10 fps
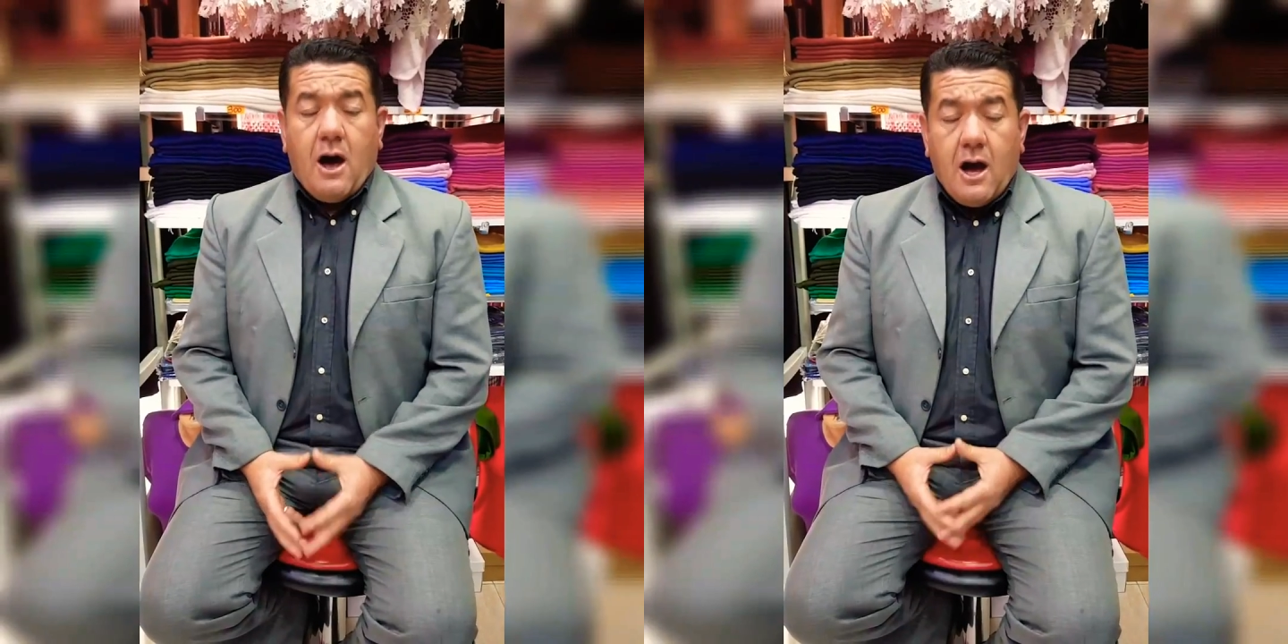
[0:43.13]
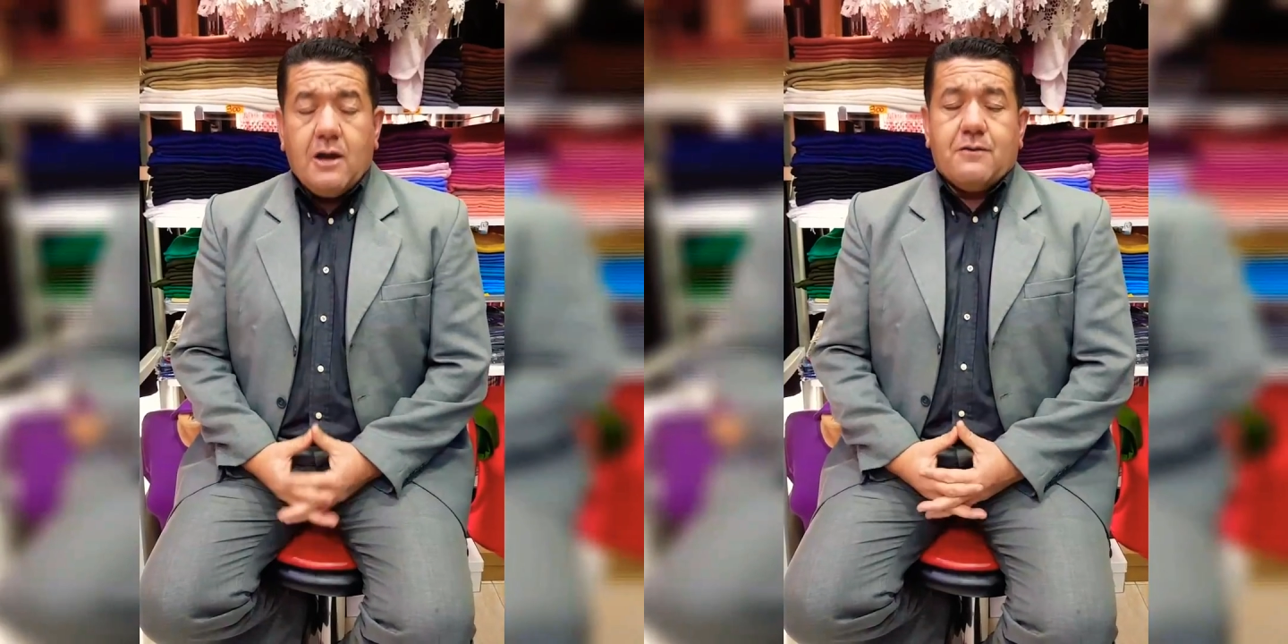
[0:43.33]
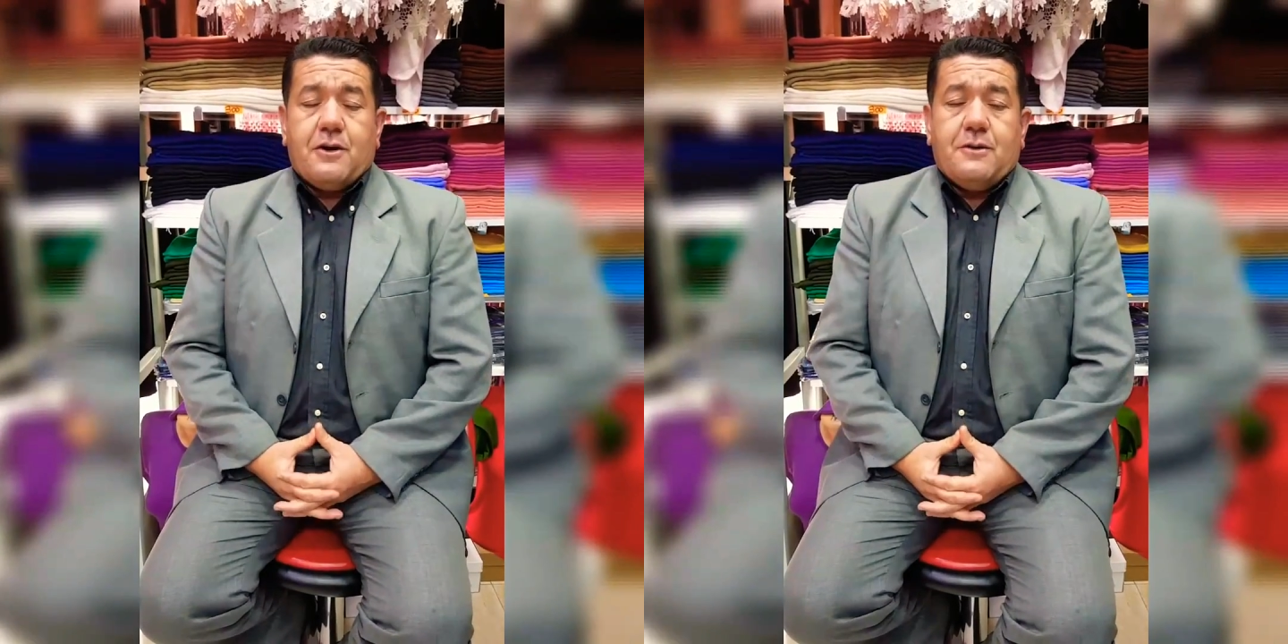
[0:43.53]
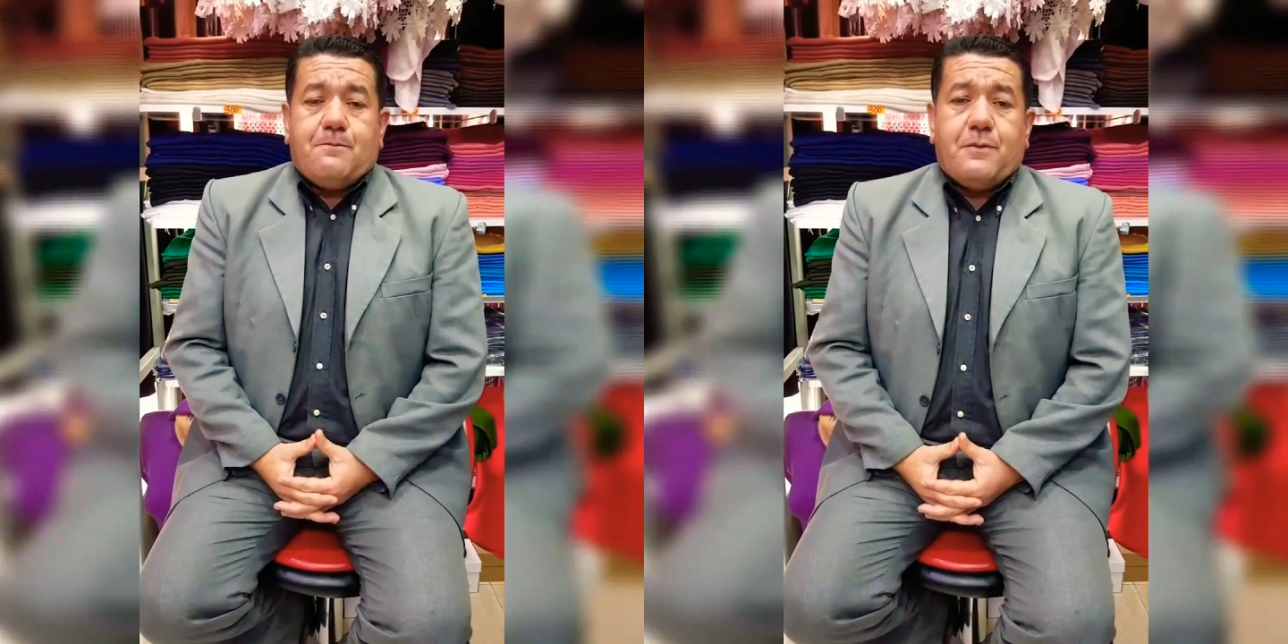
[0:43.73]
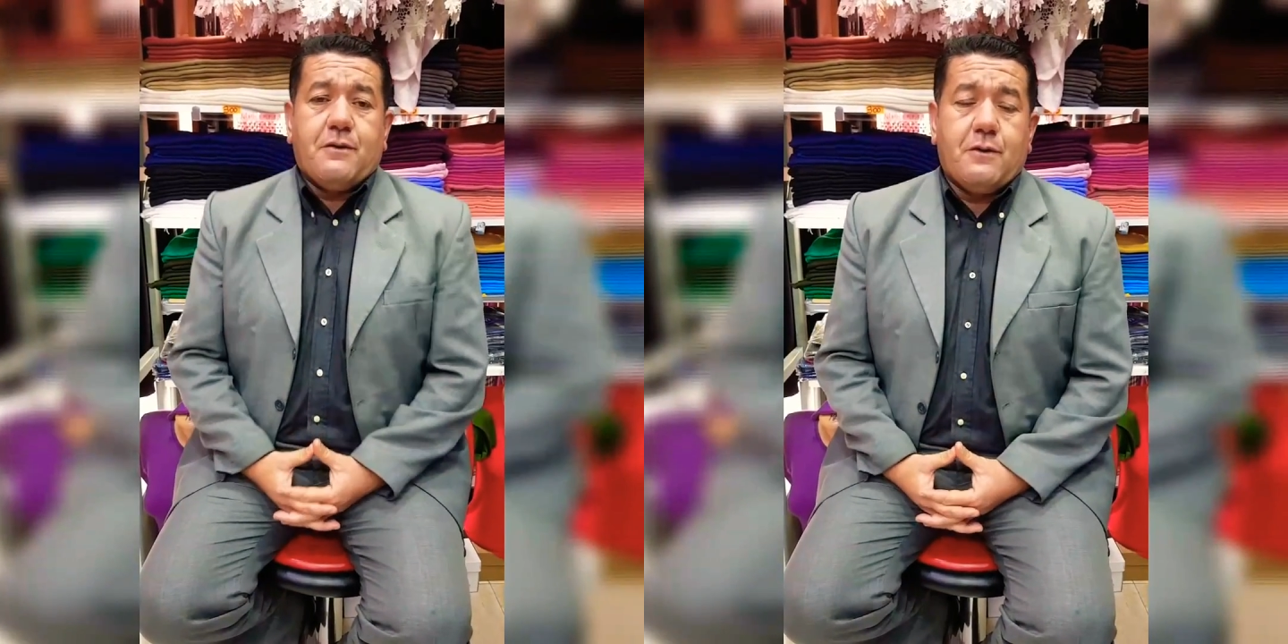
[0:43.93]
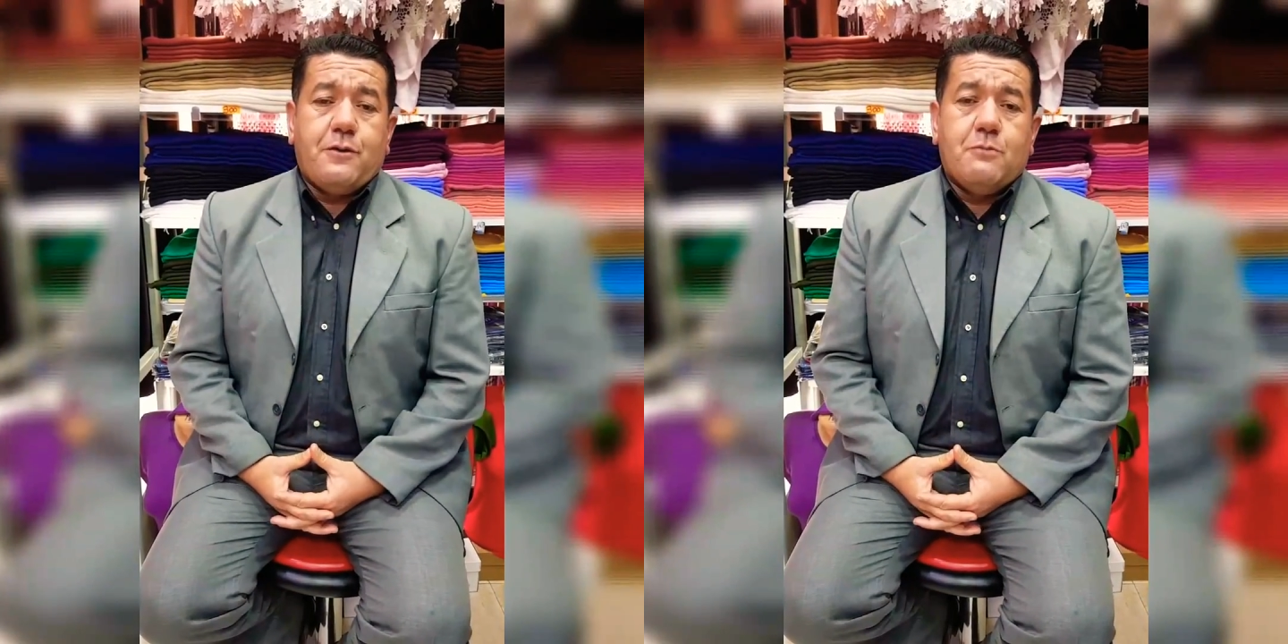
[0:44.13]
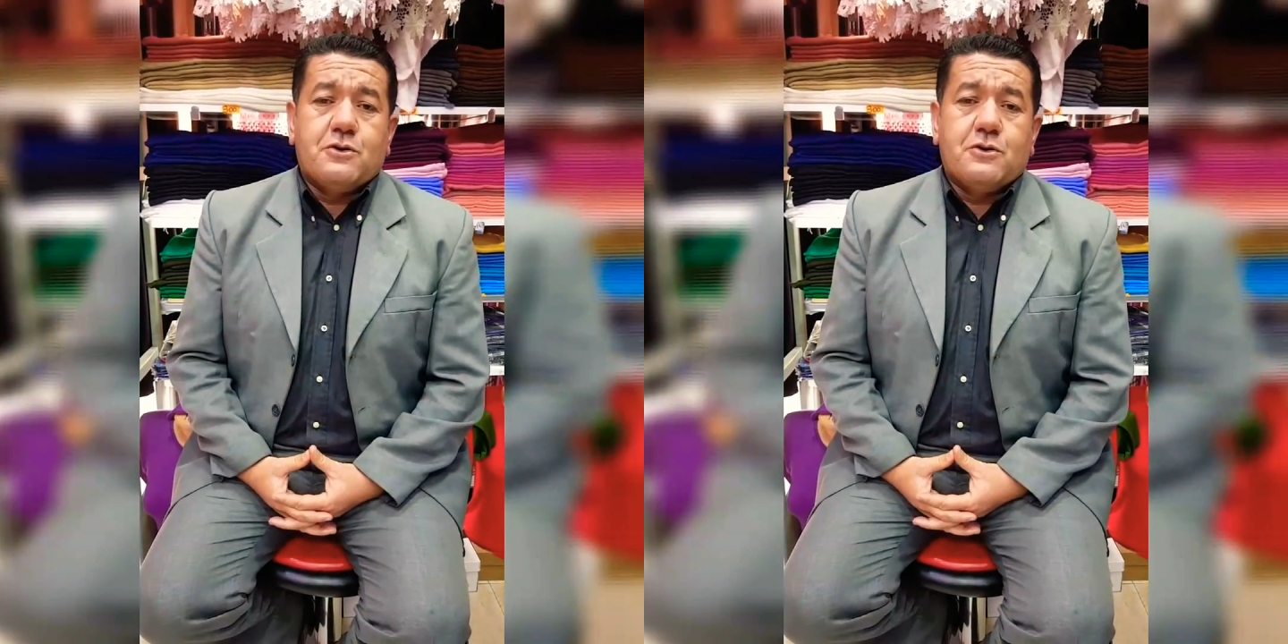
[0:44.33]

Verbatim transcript: أيضا في